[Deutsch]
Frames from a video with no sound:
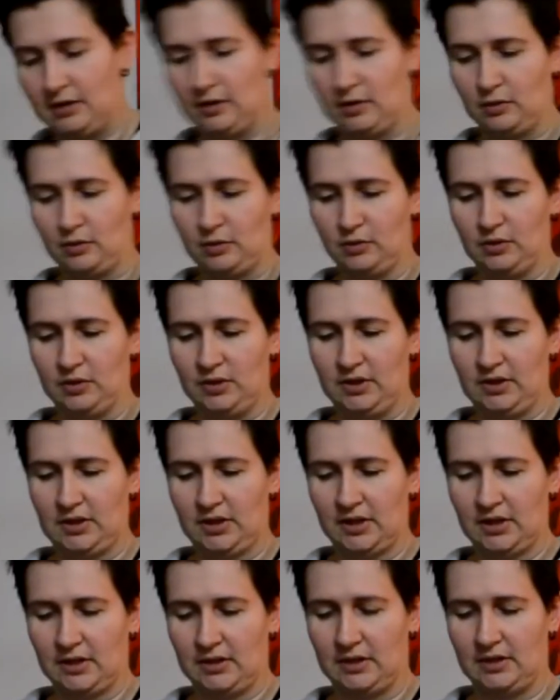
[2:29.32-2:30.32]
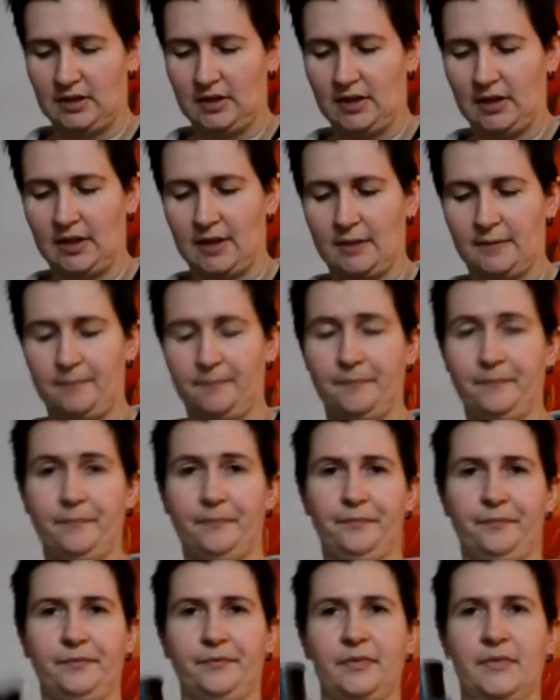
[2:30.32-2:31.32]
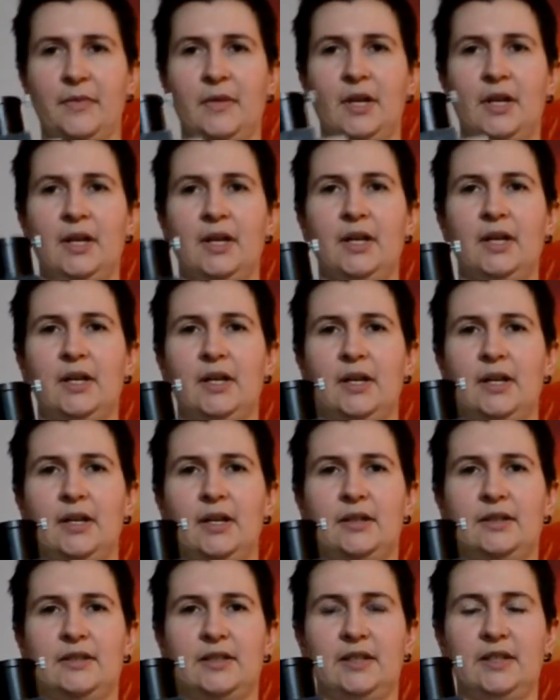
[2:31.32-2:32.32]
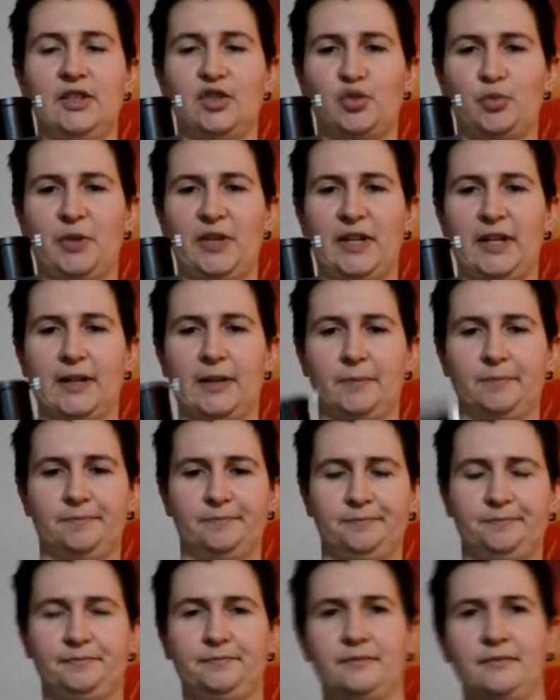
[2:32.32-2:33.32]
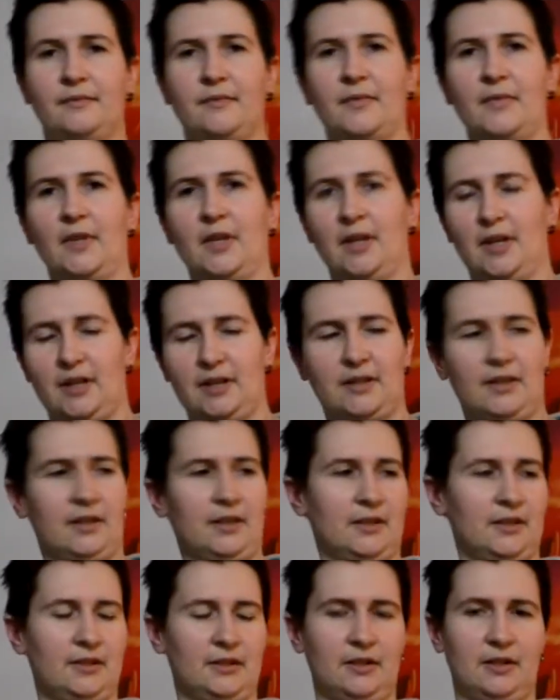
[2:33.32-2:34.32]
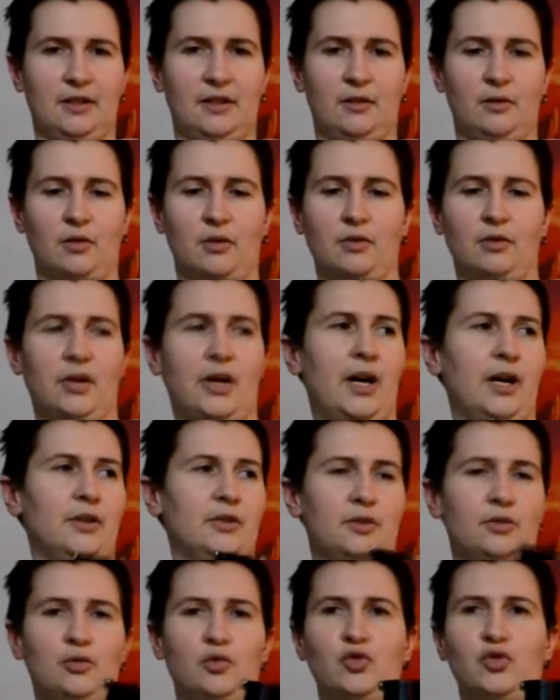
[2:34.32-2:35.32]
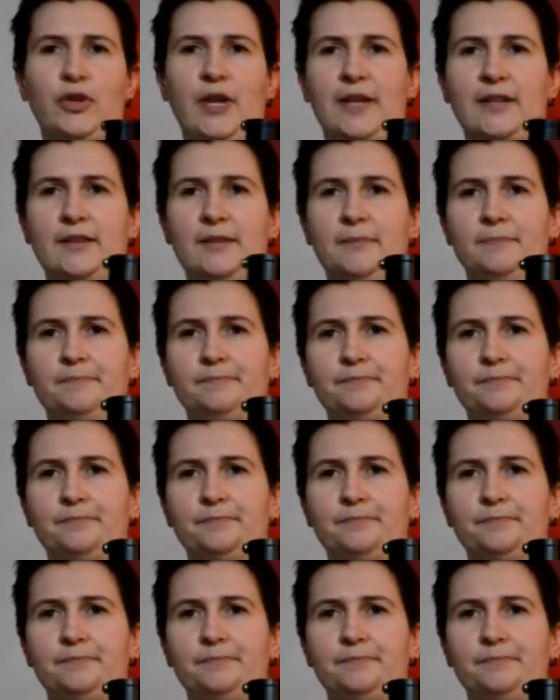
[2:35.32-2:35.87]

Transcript: natürlich der Zenitspiegel, ja, den ihr heute in den Okularauszug steckt,